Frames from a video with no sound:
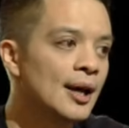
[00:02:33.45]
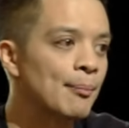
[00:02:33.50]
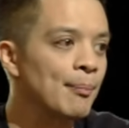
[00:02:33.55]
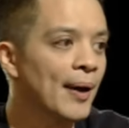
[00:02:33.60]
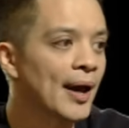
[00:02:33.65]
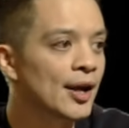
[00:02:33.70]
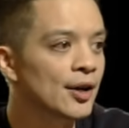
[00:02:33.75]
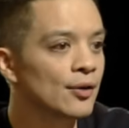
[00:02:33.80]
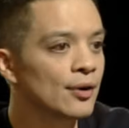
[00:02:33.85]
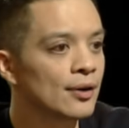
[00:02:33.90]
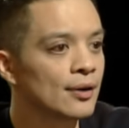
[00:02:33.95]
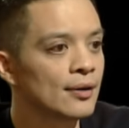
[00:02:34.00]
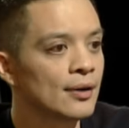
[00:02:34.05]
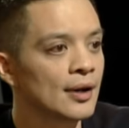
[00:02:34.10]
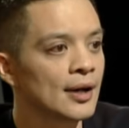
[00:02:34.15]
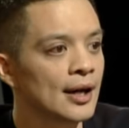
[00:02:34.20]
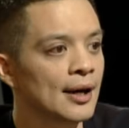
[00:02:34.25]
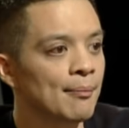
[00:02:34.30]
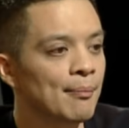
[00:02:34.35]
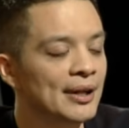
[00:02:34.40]
Pero
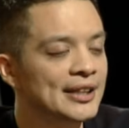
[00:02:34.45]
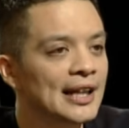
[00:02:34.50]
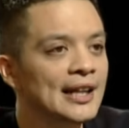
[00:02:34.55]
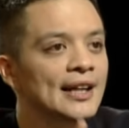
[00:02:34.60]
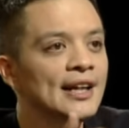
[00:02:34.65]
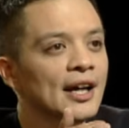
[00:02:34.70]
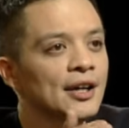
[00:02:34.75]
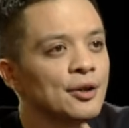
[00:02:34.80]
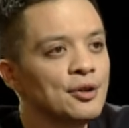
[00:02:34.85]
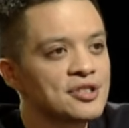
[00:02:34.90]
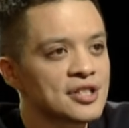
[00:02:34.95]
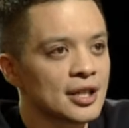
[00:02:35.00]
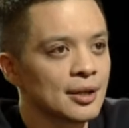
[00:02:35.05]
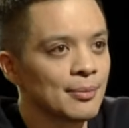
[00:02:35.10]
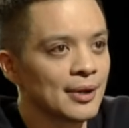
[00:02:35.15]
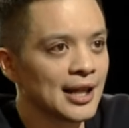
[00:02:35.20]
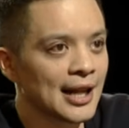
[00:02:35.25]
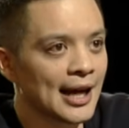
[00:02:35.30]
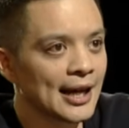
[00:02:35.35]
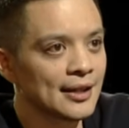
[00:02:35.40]
madaling ayusin naman
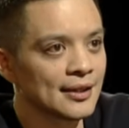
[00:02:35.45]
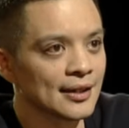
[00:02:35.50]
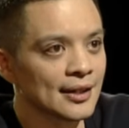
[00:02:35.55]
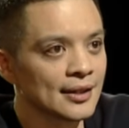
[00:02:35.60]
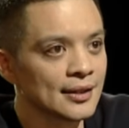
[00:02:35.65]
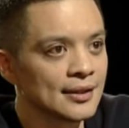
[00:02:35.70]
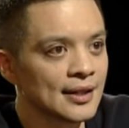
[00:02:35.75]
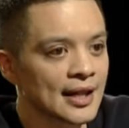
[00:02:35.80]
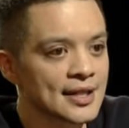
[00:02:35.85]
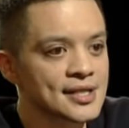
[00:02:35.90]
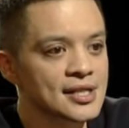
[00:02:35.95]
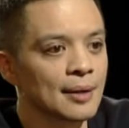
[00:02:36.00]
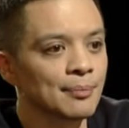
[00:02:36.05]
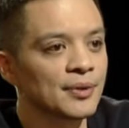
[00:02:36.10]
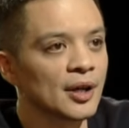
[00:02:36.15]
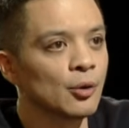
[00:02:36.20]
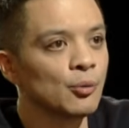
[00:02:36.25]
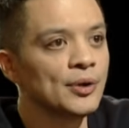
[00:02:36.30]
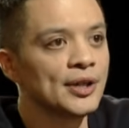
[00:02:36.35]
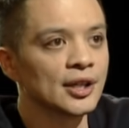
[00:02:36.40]
lahat yan. That's
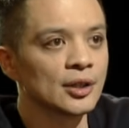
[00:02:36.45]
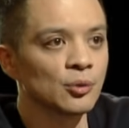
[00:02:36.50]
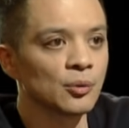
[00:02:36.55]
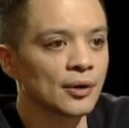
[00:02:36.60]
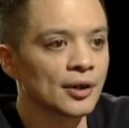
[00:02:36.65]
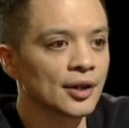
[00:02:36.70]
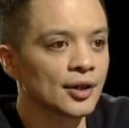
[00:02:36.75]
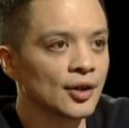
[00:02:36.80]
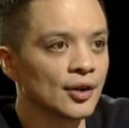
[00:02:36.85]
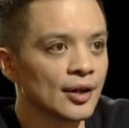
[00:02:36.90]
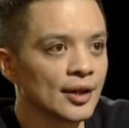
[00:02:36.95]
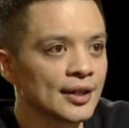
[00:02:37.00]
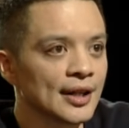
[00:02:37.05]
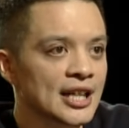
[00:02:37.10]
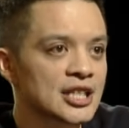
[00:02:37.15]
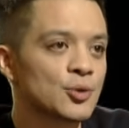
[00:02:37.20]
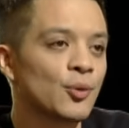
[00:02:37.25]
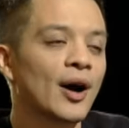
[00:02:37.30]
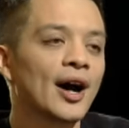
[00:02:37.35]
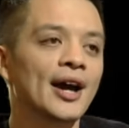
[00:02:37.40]
something we can work on.
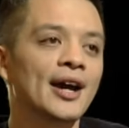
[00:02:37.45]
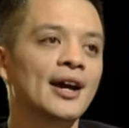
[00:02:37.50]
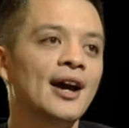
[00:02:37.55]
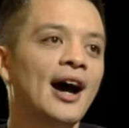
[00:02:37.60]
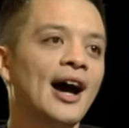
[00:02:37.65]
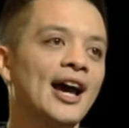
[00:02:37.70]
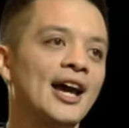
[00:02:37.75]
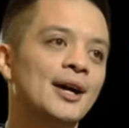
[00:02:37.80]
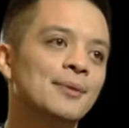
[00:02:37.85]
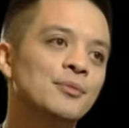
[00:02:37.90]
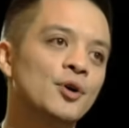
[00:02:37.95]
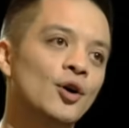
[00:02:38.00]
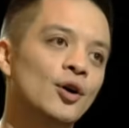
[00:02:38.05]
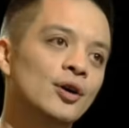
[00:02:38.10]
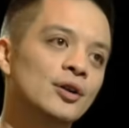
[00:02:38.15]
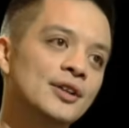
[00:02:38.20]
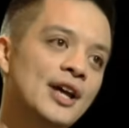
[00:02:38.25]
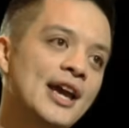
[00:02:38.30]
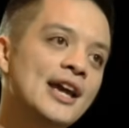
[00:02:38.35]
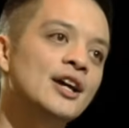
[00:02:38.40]
That's why I am
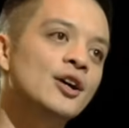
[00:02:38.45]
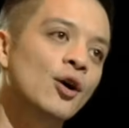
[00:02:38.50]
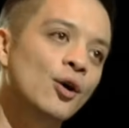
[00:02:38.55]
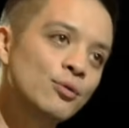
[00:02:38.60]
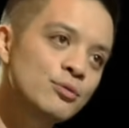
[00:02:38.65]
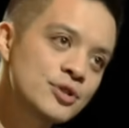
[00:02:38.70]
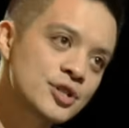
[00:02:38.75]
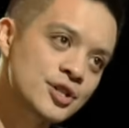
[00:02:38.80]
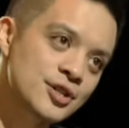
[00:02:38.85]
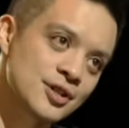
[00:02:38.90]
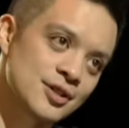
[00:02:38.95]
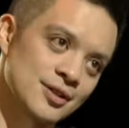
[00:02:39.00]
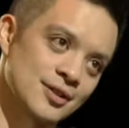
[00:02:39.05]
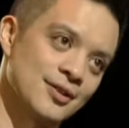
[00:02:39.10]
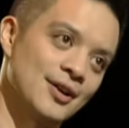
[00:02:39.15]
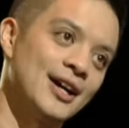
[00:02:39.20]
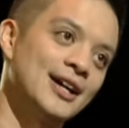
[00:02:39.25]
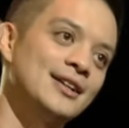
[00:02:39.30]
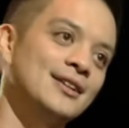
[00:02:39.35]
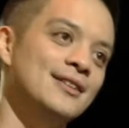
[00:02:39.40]
called a coach,
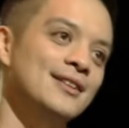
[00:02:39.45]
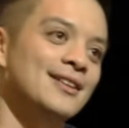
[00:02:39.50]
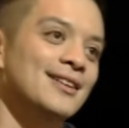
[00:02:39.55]
right?